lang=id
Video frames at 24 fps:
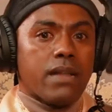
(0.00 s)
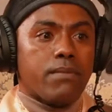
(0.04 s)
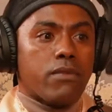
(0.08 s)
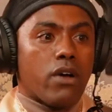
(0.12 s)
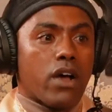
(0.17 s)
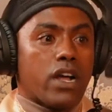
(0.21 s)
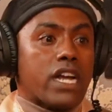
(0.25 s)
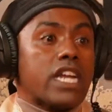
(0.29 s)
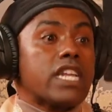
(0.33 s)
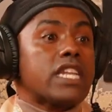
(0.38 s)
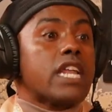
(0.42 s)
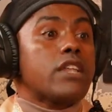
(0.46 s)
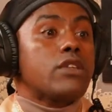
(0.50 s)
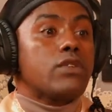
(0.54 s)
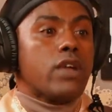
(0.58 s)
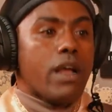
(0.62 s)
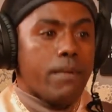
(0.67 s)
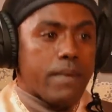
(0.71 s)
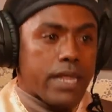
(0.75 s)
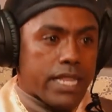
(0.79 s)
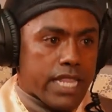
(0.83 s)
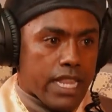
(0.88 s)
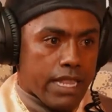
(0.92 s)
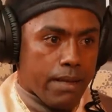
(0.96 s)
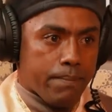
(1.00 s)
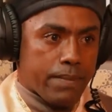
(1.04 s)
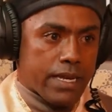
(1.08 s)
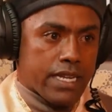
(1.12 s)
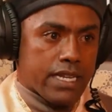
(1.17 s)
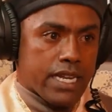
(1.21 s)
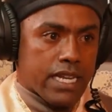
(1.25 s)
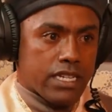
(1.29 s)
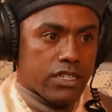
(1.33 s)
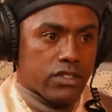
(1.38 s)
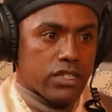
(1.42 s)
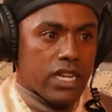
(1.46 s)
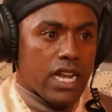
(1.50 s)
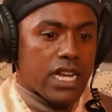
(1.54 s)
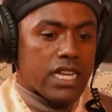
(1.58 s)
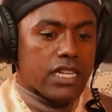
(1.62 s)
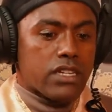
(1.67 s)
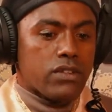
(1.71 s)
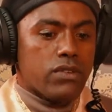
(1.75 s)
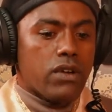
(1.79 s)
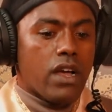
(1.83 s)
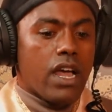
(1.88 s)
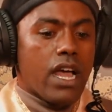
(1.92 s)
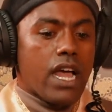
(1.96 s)
bahwa kita juga bisa sampai di nasional
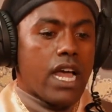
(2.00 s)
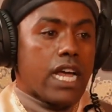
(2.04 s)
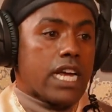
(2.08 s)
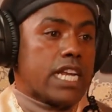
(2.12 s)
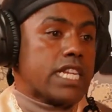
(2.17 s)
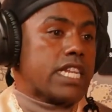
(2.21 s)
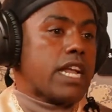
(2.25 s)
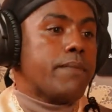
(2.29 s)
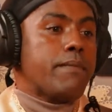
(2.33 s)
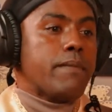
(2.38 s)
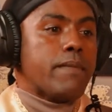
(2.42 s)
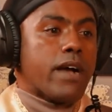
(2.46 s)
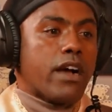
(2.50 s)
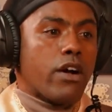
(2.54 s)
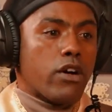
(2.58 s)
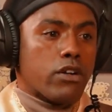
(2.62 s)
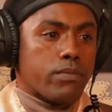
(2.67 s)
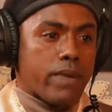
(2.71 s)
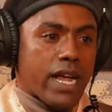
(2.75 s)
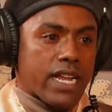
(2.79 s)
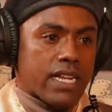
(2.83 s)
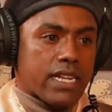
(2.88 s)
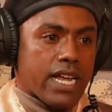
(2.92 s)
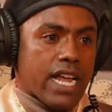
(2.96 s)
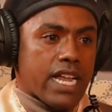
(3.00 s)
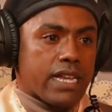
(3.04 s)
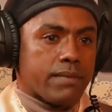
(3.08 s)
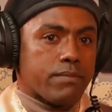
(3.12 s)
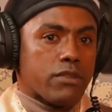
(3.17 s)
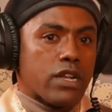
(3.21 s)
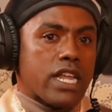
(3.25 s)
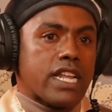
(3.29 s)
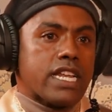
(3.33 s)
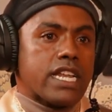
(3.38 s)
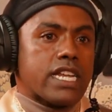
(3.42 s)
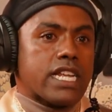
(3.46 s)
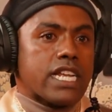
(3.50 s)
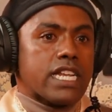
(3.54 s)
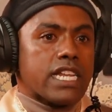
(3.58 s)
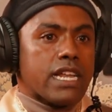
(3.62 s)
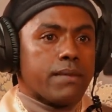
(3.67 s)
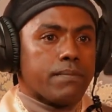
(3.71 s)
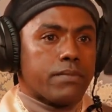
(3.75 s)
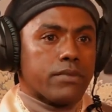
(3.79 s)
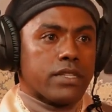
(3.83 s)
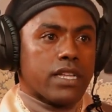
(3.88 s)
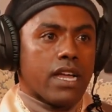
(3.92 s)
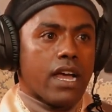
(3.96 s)
itu kita memang korbankan mulai dari kita
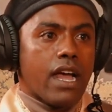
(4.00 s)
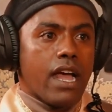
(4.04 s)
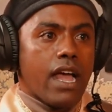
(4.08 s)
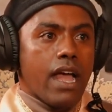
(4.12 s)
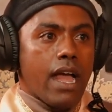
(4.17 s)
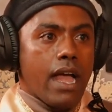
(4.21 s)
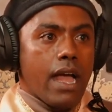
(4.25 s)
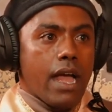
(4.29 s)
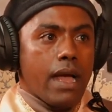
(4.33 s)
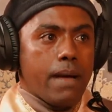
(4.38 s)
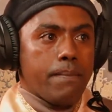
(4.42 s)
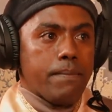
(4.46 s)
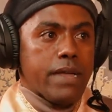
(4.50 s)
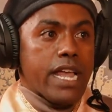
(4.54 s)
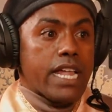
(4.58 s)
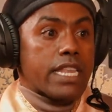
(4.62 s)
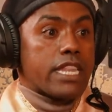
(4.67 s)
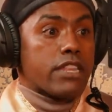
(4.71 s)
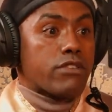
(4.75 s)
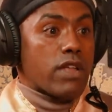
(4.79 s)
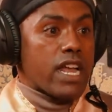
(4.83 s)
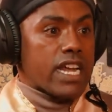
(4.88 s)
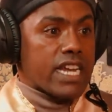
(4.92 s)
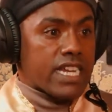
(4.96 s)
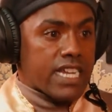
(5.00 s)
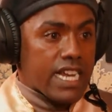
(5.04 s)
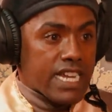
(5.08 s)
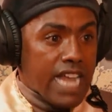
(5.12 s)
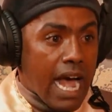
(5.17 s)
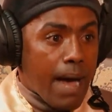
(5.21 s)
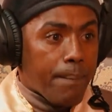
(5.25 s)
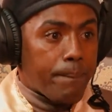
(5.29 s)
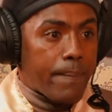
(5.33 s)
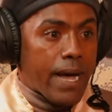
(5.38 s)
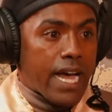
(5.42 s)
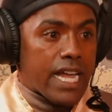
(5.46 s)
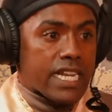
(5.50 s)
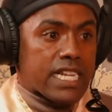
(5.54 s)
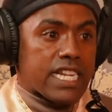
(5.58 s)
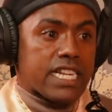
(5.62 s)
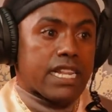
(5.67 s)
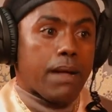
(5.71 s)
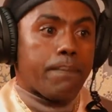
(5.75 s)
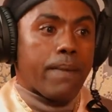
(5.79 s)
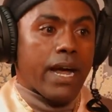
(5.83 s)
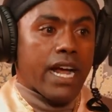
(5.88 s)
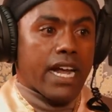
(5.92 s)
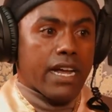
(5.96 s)
punya beasiswa yang kita dapat
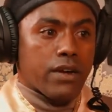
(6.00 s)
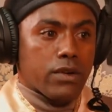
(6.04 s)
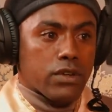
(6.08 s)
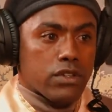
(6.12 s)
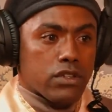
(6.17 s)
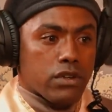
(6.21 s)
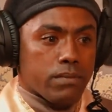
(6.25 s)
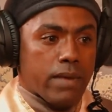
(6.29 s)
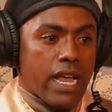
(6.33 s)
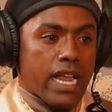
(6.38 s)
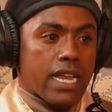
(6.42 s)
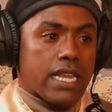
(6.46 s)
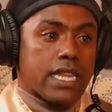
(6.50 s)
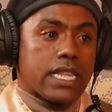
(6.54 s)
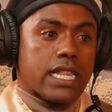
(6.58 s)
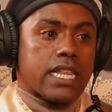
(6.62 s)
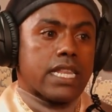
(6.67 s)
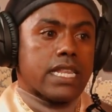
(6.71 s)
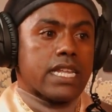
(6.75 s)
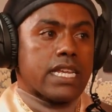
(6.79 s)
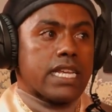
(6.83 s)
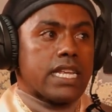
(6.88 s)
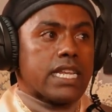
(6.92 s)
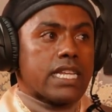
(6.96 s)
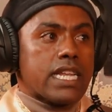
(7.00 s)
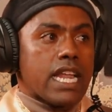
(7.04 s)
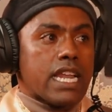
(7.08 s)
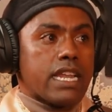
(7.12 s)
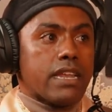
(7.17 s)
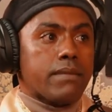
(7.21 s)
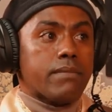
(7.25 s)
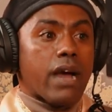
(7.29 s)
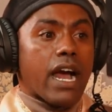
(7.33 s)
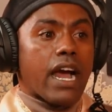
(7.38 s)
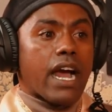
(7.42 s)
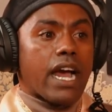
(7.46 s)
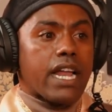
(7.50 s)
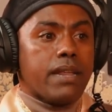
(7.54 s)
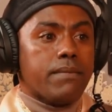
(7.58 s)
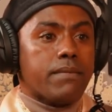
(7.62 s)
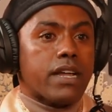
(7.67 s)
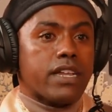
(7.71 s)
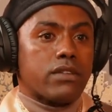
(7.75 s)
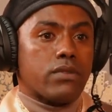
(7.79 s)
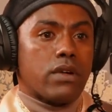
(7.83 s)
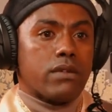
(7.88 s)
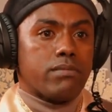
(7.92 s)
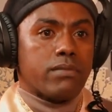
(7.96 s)
kita pakai untuk bayar lisensi kita dan bahkan
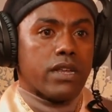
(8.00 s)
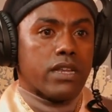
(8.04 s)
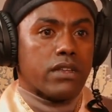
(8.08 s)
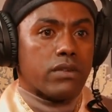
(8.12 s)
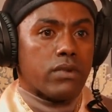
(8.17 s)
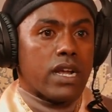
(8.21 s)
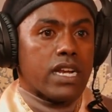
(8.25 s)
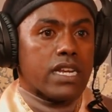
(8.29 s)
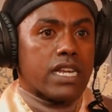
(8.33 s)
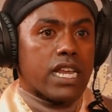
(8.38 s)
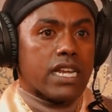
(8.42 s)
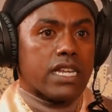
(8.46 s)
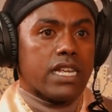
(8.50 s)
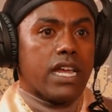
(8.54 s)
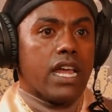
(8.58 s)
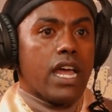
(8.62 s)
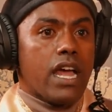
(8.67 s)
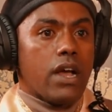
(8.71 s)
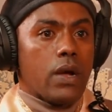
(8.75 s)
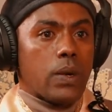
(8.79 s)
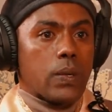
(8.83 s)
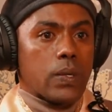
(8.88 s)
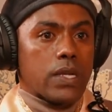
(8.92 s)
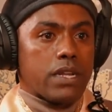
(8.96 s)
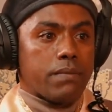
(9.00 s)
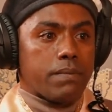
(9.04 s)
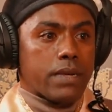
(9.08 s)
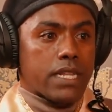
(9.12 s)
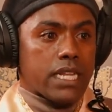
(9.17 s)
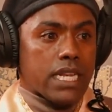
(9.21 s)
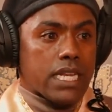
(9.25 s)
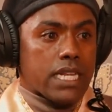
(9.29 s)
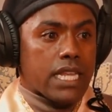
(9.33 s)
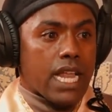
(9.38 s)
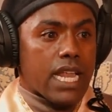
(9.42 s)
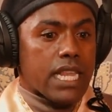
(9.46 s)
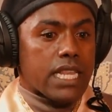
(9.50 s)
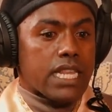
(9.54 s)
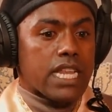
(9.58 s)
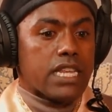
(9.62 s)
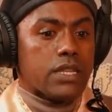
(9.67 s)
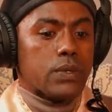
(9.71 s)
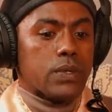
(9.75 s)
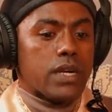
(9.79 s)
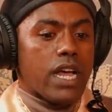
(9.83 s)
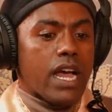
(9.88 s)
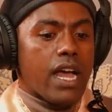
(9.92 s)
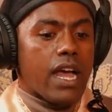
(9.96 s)
bantuan-bantuan dari universitas dan
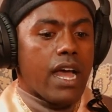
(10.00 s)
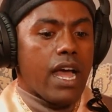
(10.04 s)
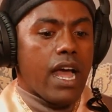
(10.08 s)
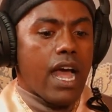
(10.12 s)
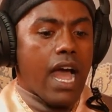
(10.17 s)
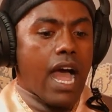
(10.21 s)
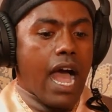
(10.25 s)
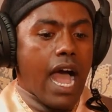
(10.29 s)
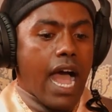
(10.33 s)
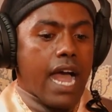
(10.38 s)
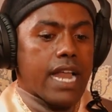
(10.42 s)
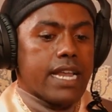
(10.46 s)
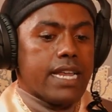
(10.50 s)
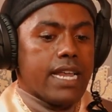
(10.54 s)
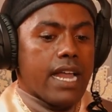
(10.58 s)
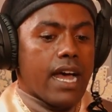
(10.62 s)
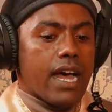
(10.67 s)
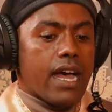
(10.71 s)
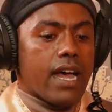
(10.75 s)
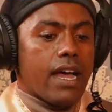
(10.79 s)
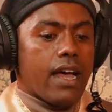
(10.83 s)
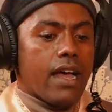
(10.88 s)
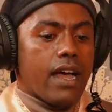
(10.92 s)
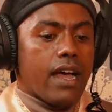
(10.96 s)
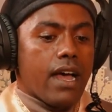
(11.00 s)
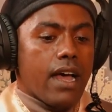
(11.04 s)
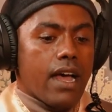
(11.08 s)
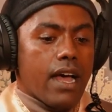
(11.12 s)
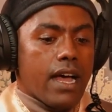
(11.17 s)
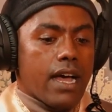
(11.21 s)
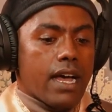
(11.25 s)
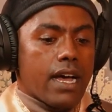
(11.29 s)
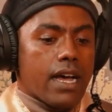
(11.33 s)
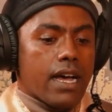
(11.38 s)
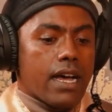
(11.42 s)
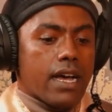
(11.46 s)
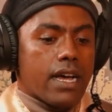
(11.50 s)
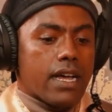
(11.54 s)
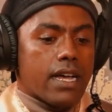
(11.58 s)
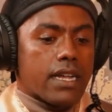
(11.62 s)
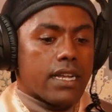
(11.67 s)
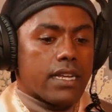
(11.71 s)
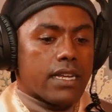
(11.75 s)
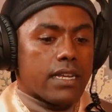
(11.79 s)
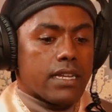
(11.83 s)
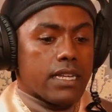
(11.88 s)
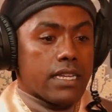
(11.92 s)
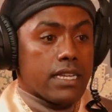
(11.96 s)
juga ada uh,
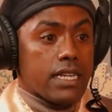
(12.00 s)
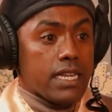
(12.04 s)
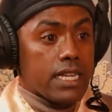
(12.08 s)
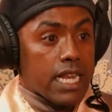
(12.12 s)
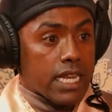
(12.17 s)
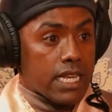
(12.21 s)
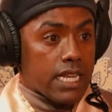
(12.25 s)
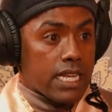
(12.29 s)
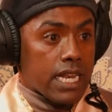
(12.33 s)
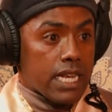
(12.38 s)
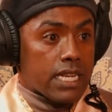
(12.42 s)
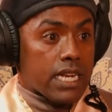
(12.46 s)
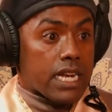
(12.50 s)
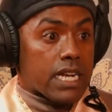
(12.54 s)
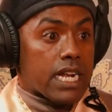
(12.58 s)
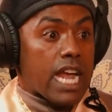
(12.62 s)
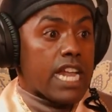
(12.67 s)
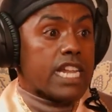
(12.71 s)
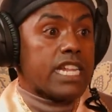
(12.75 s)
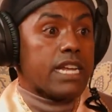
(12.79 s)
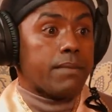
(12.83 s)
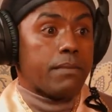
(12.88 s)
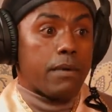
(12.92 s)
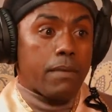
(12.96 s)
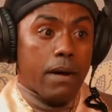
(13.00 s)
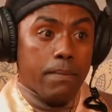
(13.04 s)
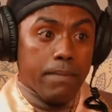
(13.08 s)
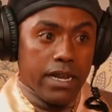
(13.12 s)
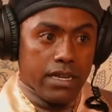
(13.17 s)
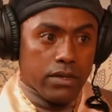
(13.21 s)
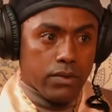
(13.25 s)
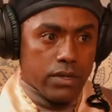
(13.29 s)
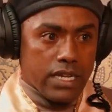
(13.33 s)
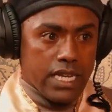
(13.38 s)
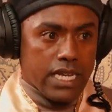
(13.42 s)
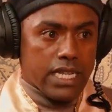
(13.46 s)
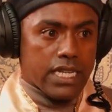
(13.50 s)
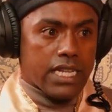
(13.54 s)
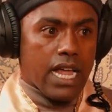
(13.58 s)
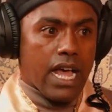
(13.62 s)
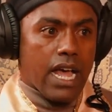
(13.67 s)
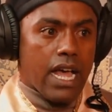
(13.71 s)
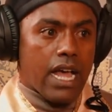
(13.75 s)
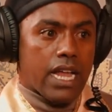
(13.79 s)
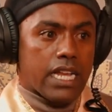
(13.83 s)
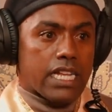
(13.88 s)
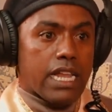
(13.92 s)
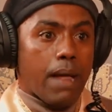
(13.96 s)
dinas-dinas terkait yang memang bantu
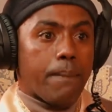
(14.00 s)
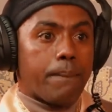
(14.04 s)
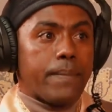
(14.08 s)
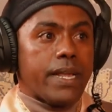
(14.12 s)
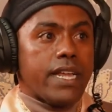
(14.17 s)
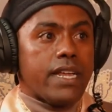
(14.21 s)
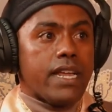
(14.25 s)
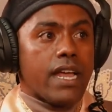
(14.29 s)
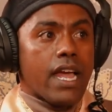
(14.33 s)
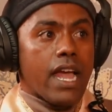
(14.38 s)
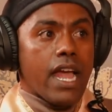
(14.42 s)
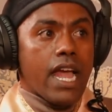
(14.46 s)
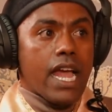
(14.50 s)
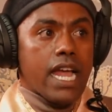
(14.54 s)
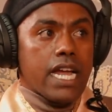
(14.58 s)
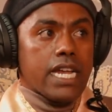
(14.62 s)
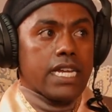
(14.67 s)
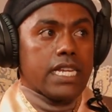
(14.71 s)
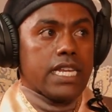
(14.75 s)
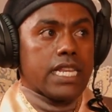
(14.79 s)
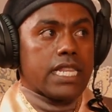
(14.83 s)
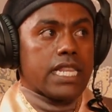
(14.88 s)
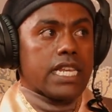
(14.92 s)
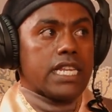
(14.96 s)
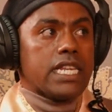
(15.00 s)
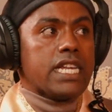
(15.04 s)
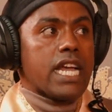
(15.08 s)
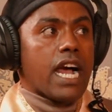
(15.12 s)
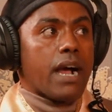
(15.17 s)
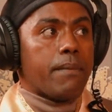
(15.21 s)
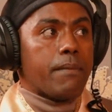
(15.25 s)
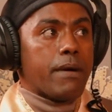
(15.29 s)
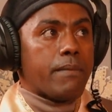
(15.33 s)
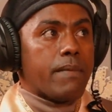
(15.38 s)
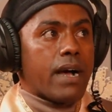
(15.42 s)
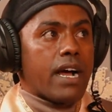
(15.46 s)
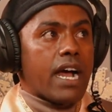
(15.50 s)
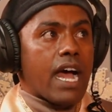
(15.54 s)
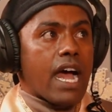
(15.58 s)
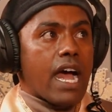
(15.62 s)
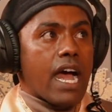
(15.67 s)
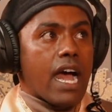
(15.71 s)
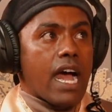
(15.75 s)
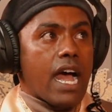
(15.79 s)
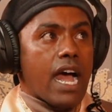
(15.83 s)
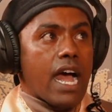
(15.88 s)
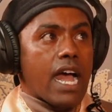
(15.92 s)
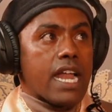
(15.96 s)
kita tapi di sini yang memang
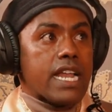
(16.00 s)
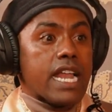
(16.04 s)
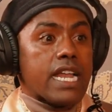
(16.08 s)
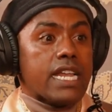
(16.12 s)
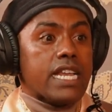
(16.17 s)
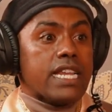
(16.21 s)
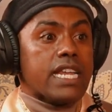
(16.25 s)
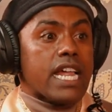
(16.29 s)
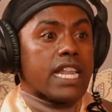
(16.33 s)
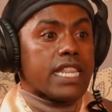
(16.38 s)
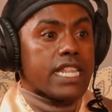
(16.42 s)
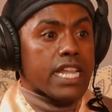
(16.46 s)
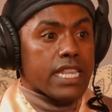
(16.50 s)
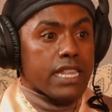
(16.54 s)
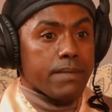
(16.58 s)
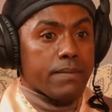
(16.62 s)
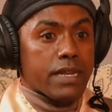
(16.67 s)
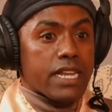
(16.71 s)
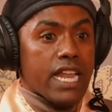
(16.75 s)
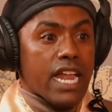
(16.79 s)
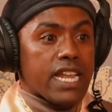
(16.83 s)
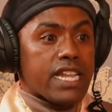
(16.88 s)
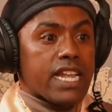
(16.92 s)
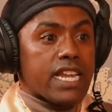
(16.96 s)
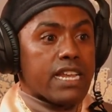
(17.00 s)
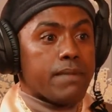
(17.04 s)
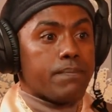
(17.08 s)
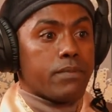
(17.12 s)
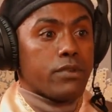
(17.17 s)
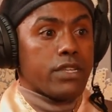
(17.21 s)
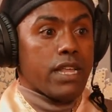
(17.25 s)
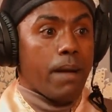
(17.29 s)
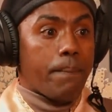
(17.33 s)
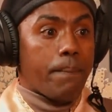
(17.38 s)
ada dinas yang sebenarnya dia punya